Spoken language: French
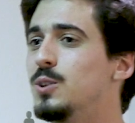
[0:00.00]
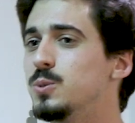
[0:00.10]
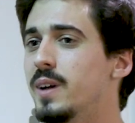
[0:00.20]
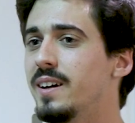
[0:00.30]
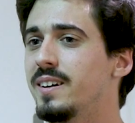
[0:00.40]
En
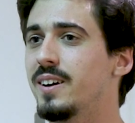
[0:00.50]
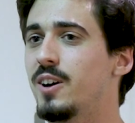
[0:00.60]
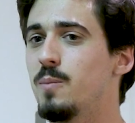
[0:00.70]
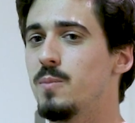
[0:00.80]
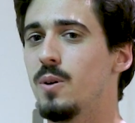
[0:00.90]
tout cas,
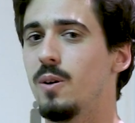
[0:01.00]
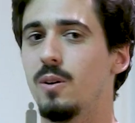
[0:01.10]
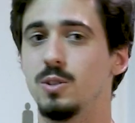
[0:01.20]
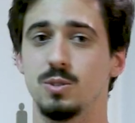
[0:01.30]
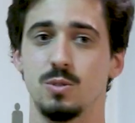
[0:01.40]
comme
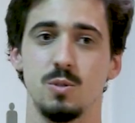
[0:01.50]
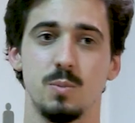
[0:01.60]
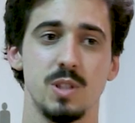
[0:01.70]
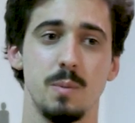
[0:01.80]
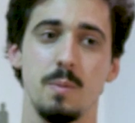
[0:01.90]
je
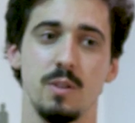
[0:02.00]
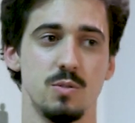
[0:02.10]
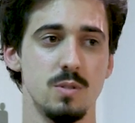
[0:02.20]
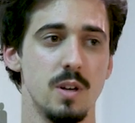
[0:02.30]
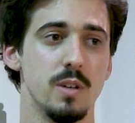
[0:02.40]
suppose la plupart de
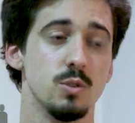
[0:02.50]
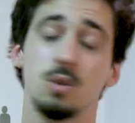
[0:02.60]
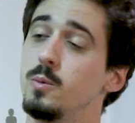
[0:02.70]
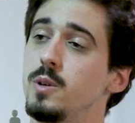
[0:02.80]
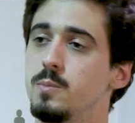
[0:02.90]
vous, je
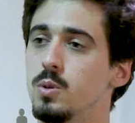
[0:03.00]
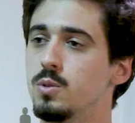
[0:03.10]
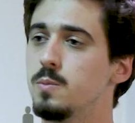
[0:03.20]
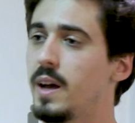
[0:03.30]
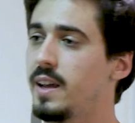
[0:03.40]
communique
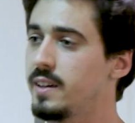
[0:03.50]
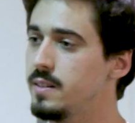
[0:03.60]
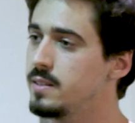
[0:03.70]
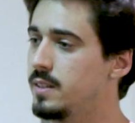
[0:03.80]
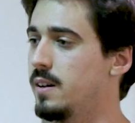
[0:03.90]
beaucoup par écrit.
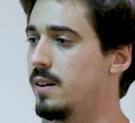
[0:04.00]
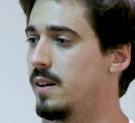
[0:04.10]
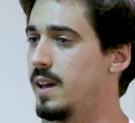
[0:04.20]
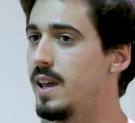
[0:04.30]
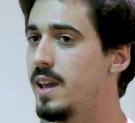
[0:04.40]

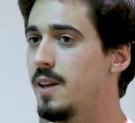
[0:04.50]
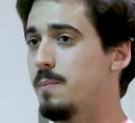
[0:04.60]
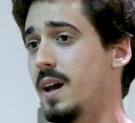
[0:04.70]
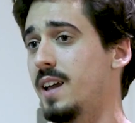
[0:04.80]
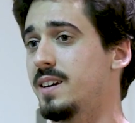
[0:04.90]
et
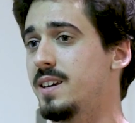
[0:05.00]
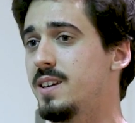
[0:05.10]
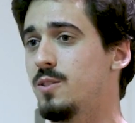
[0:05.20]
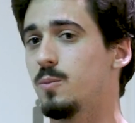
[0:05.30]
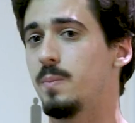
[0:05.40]
par
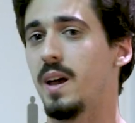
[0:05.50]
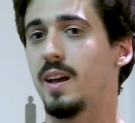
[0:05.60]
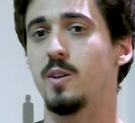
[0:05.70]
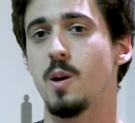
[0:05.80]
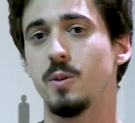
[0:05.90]
écrit, on perd
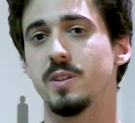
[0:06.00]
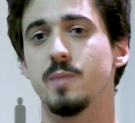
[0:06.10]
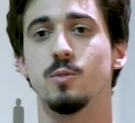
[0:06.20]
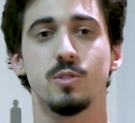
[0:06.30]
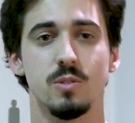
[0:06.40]
énormément
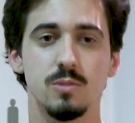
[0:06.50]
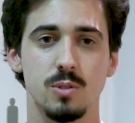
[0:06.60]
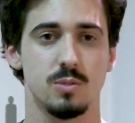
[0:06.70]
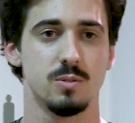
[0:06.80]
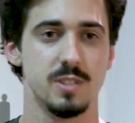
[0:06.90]
d'émotions
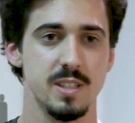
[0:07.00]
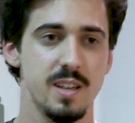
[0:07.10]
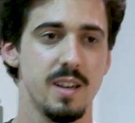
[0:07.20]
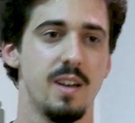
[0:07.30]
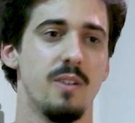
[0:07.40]
sur ce qu'on dit,
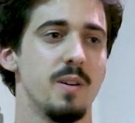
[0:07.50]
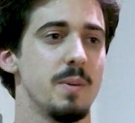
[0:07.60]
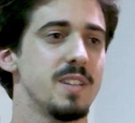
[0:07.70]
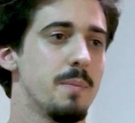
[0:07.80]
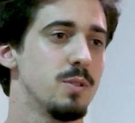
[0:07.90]

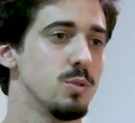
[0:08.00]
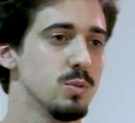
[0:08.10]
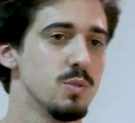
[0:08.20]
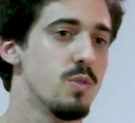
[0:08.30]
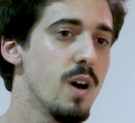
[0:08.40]
parce qu'il n'y a pas de ton
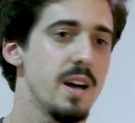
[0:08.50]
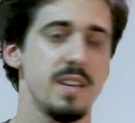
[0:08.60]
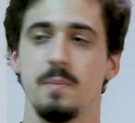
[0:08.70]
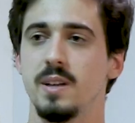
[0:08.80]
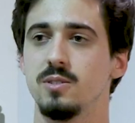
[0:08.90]
de voix, il
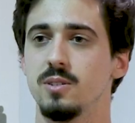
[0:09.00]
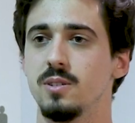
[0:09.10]
n'y a pas